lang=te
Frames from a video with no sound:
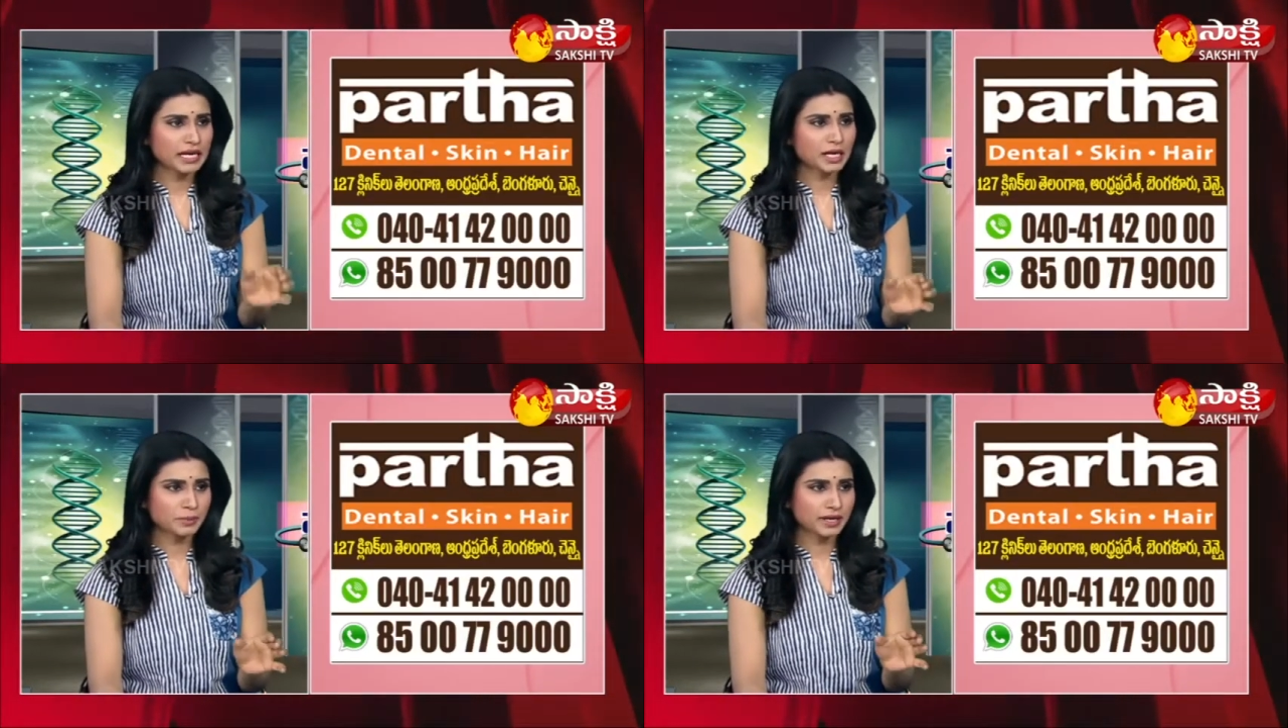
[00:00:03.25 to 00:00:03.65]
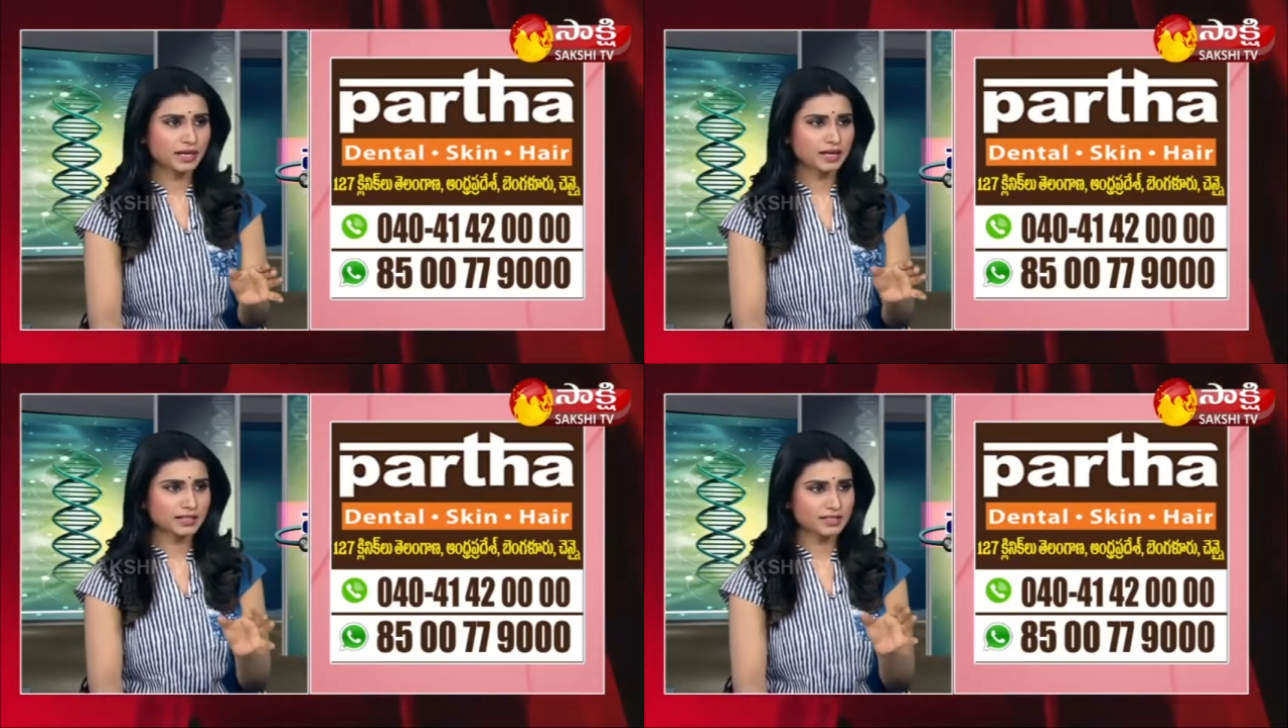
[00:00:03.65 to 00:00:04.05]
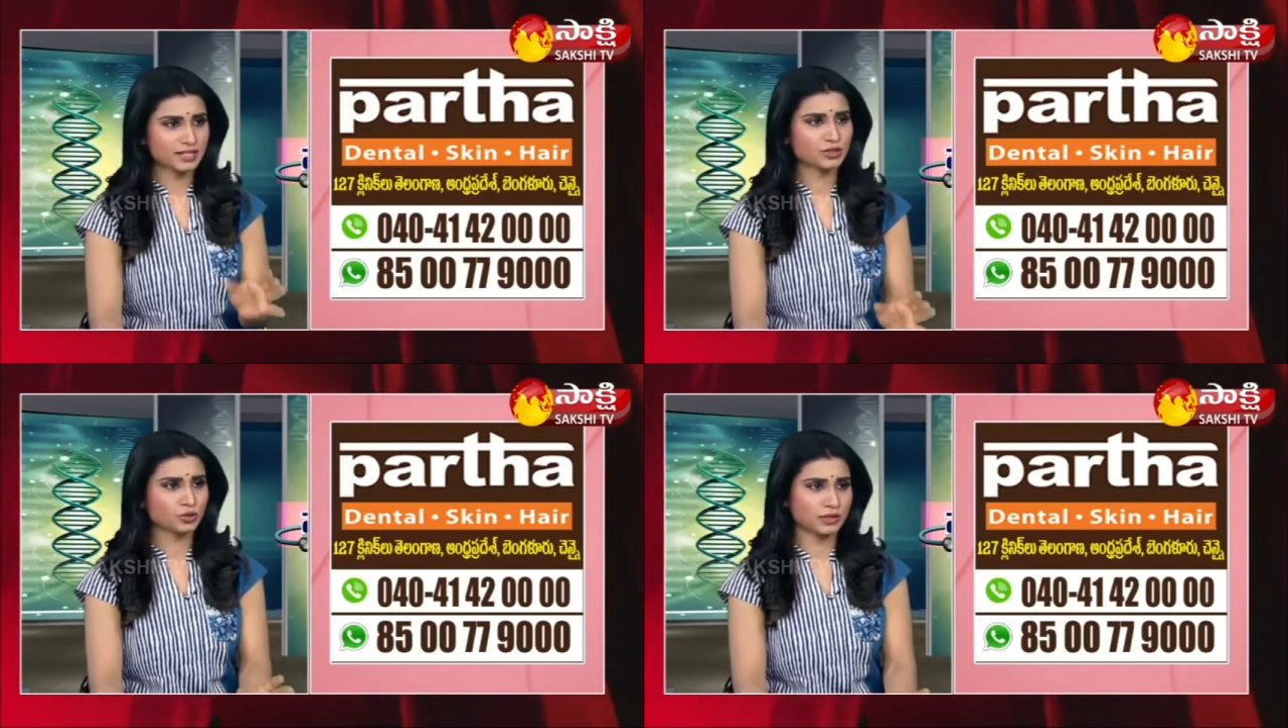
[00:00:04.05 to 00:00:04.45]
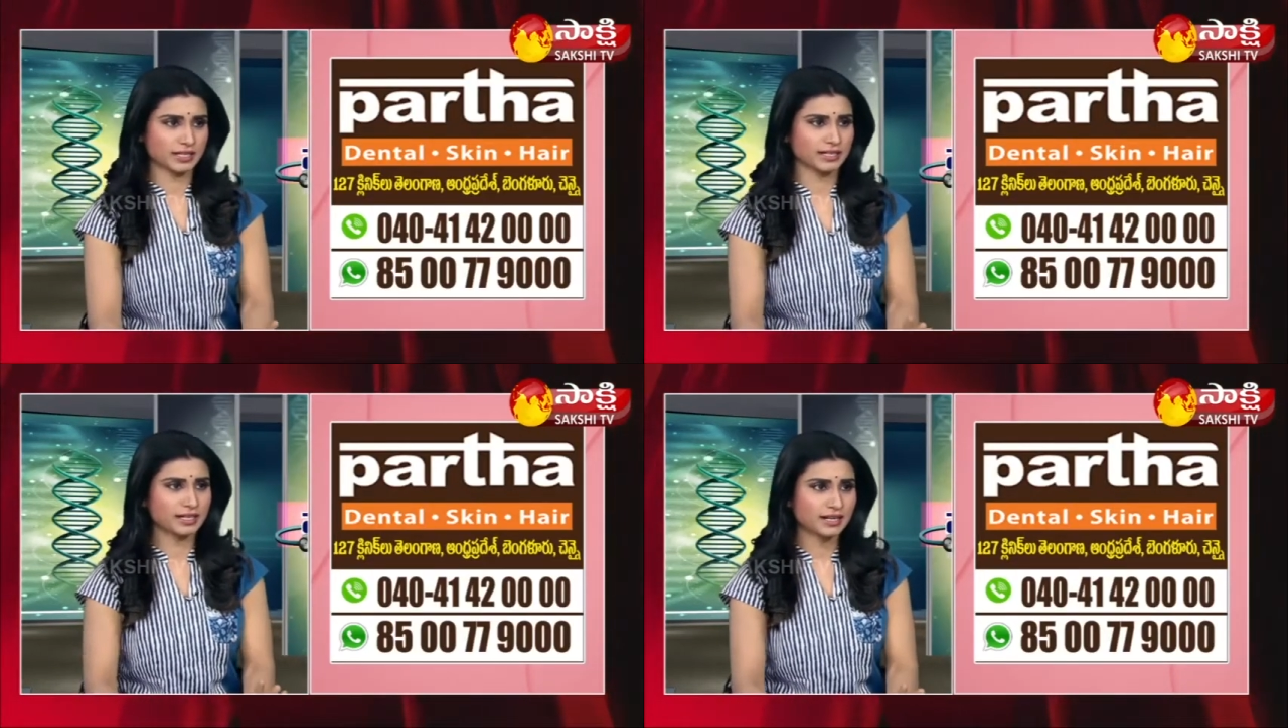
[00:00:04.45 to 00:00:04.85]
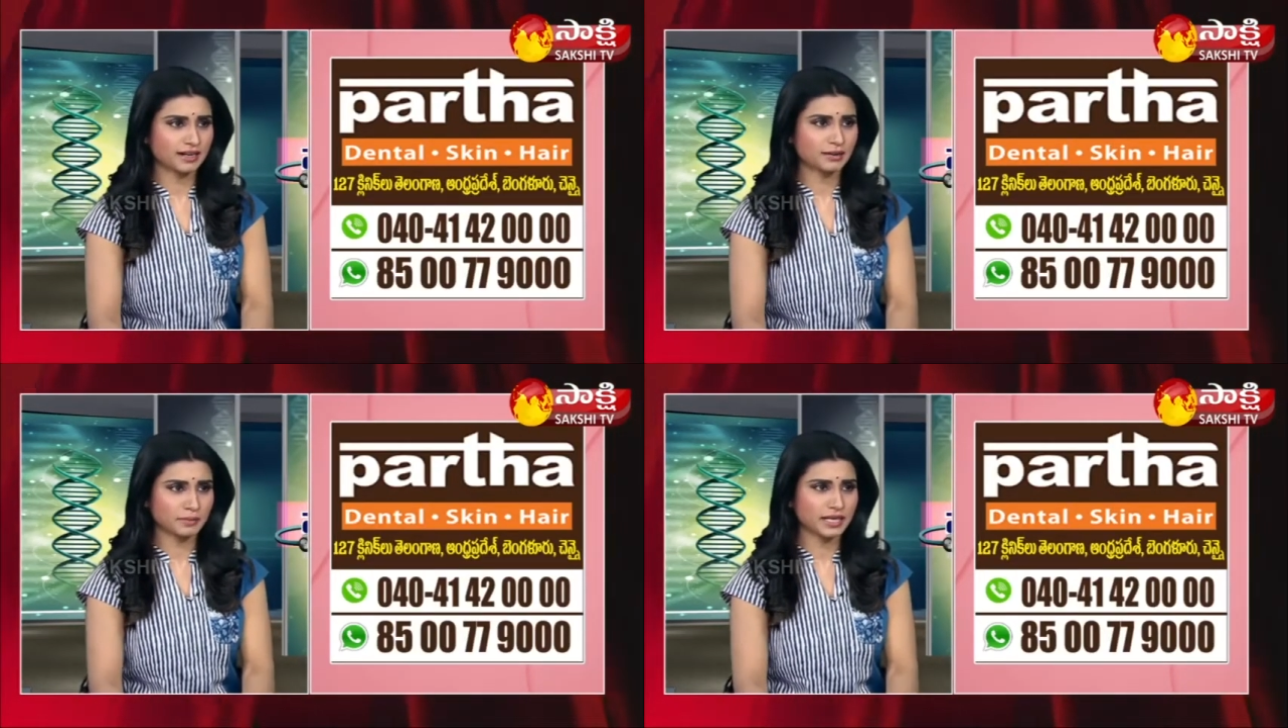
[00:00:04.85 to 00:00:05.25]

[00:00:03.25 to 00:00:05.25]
పీఆర్పీ చేయించుకుంటే కనుక